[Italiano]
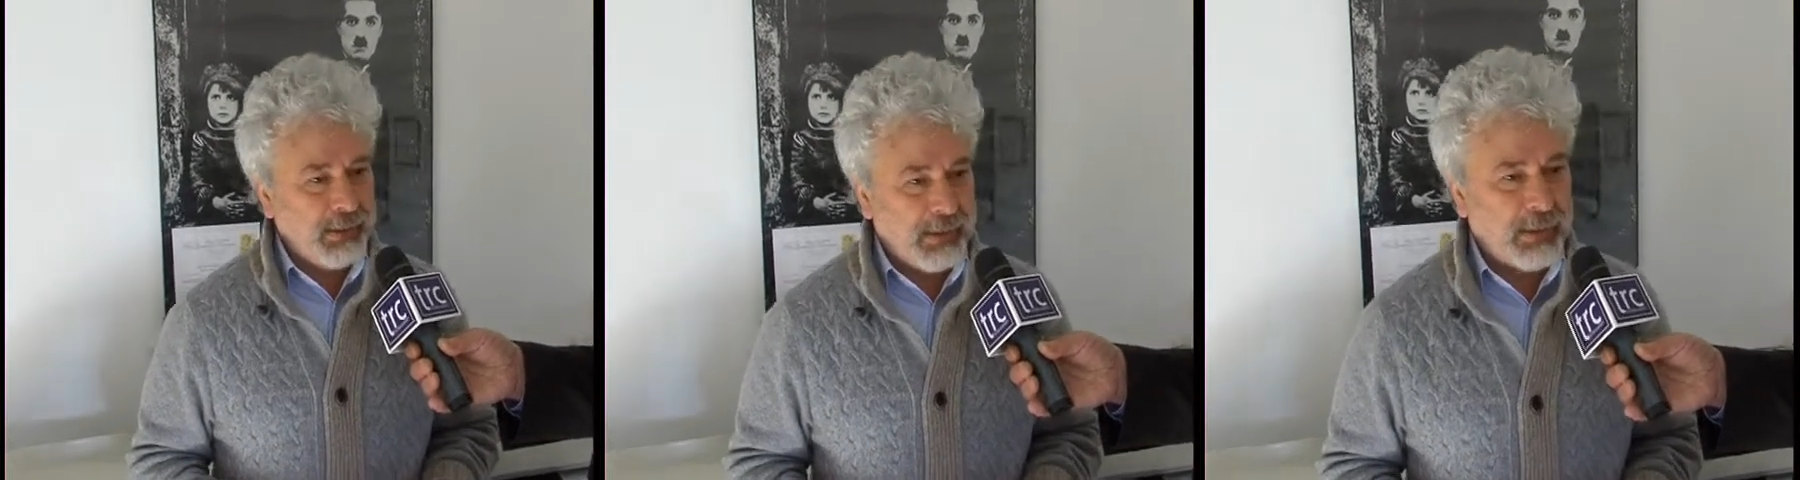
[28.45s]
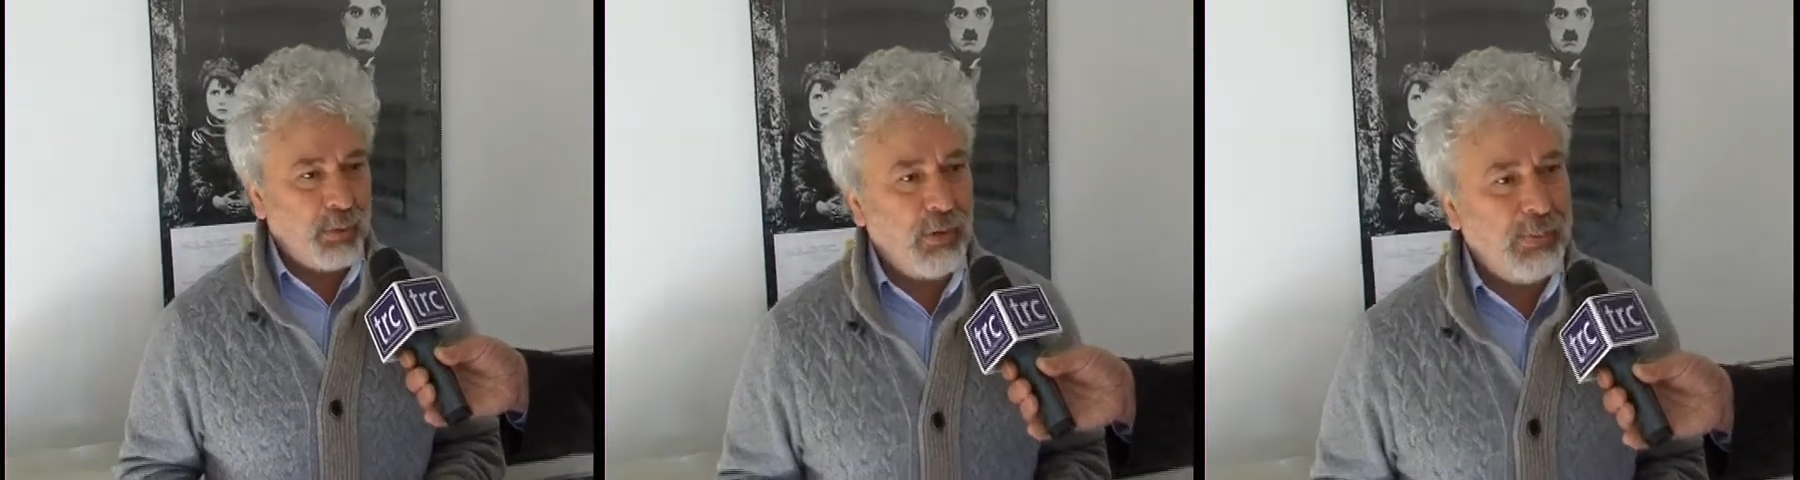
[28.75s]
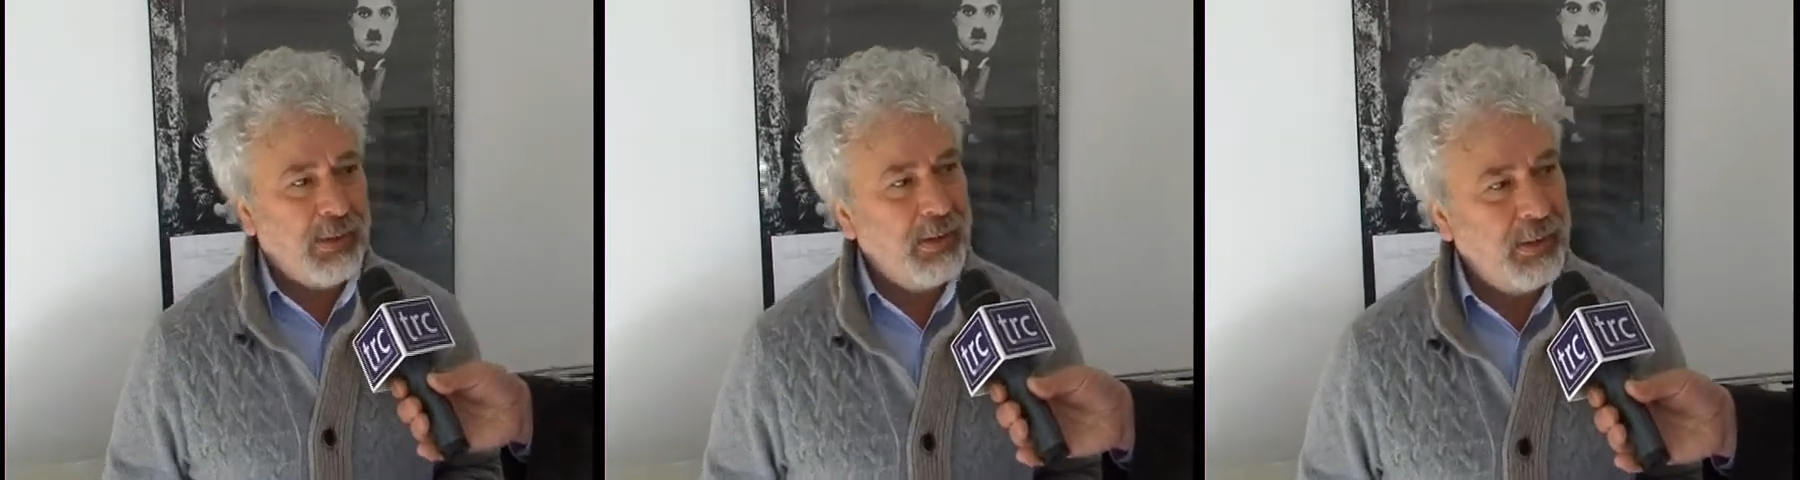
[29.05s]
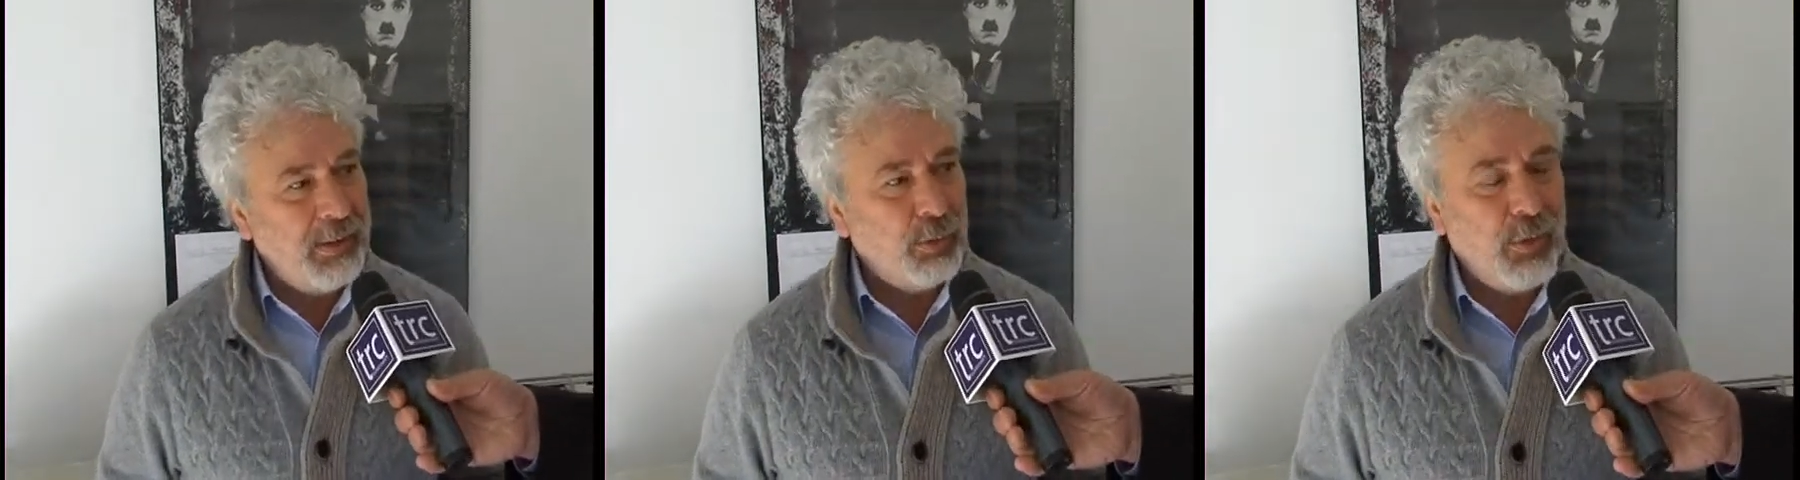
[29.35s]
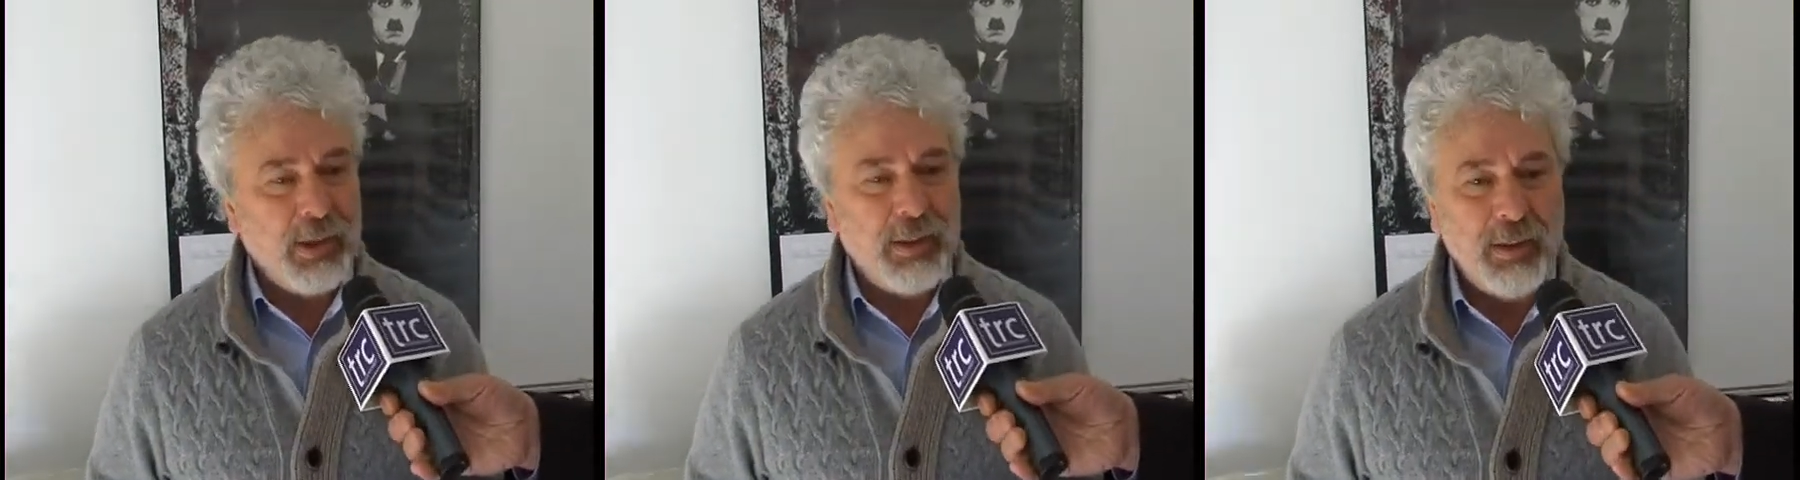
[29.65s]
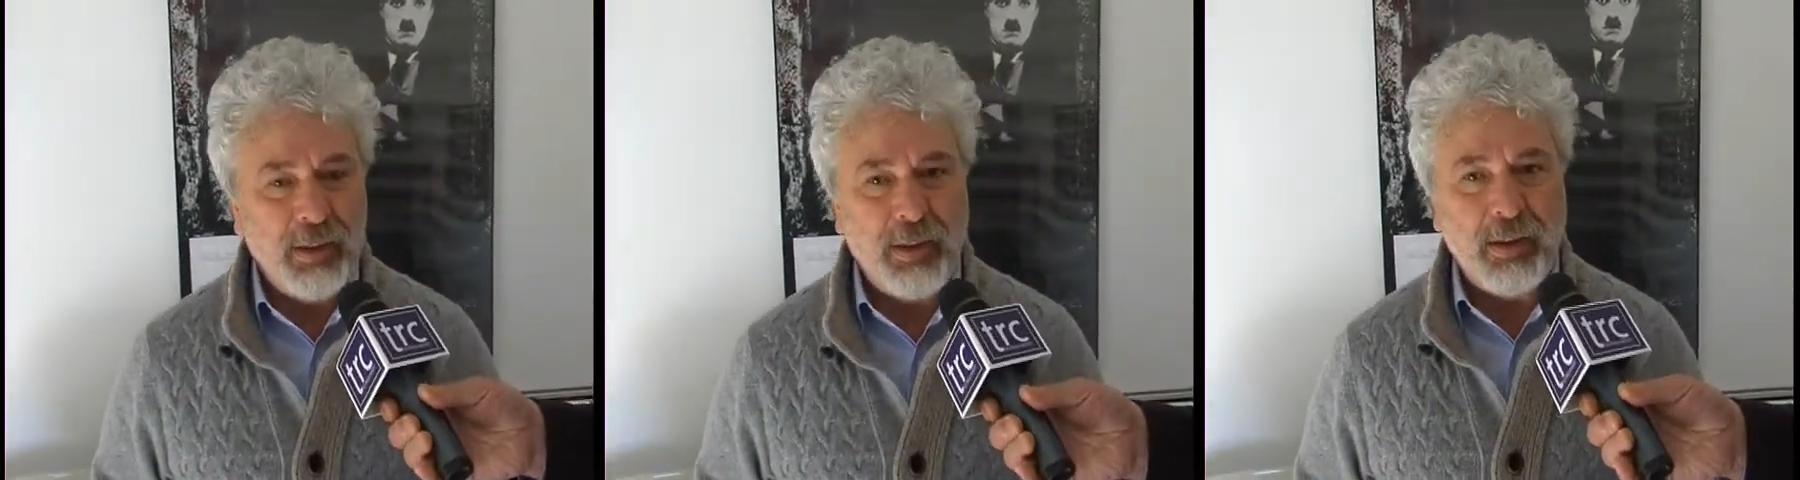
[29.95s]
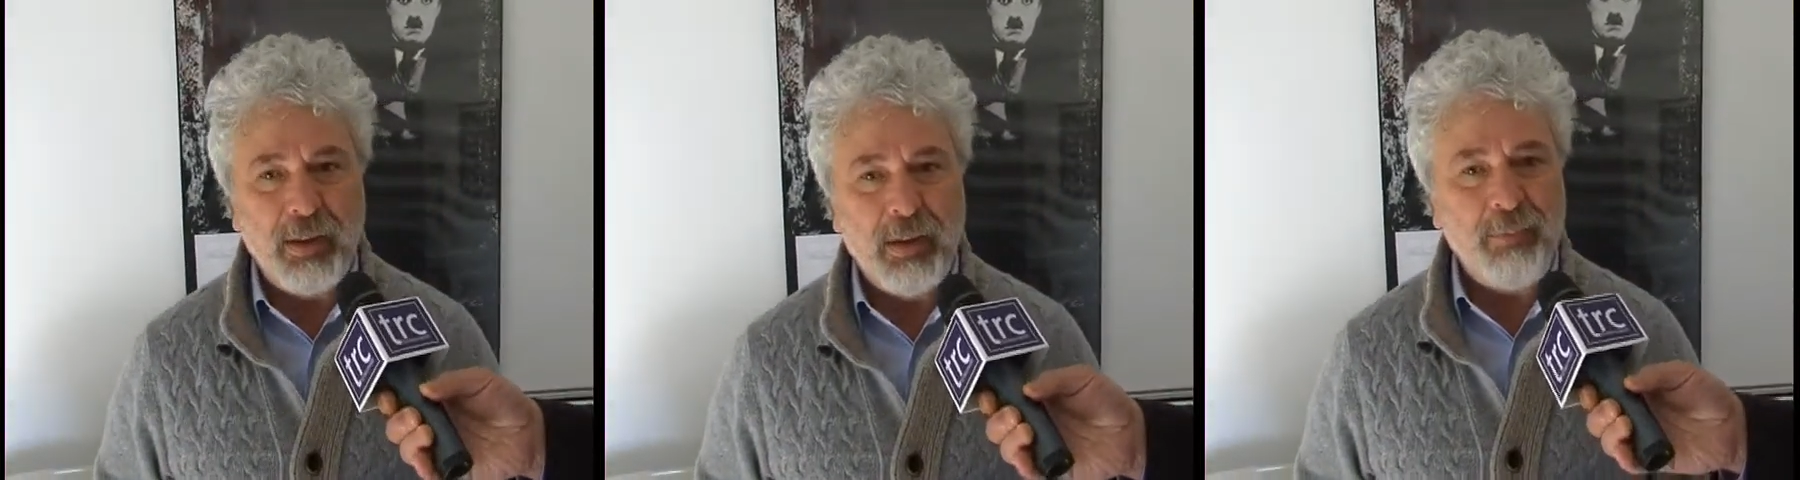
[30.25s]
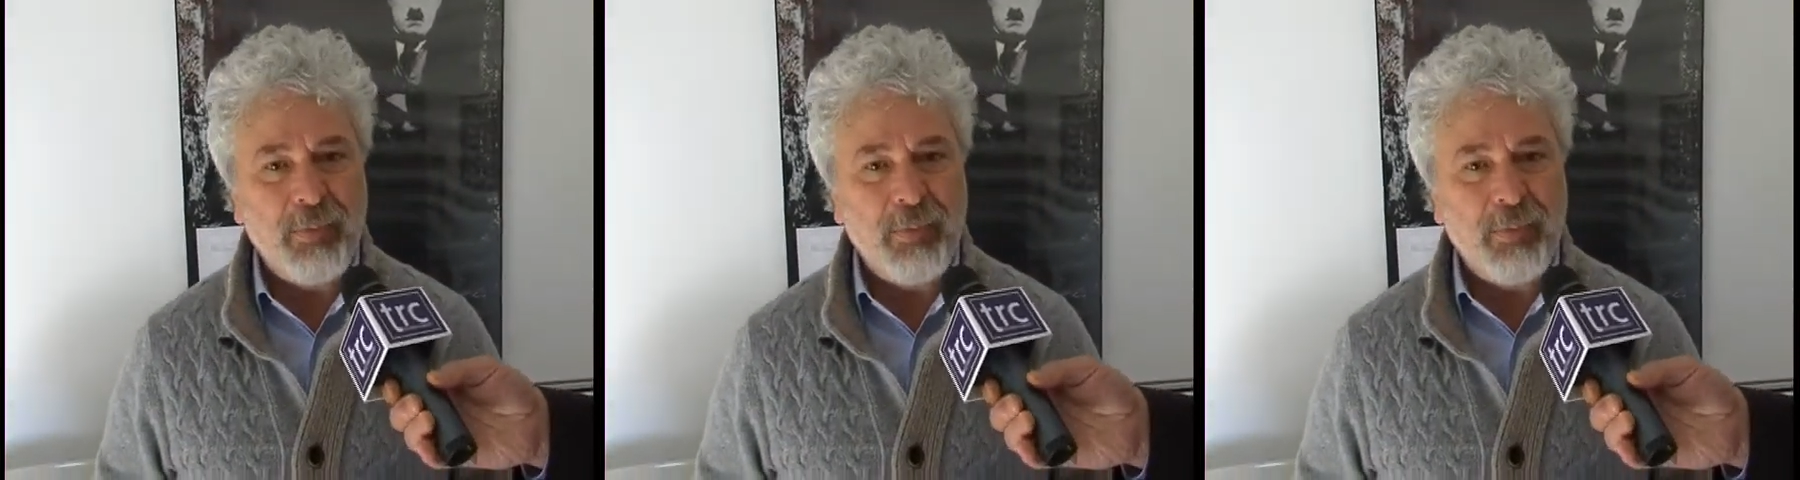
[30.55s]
l'attuale eh,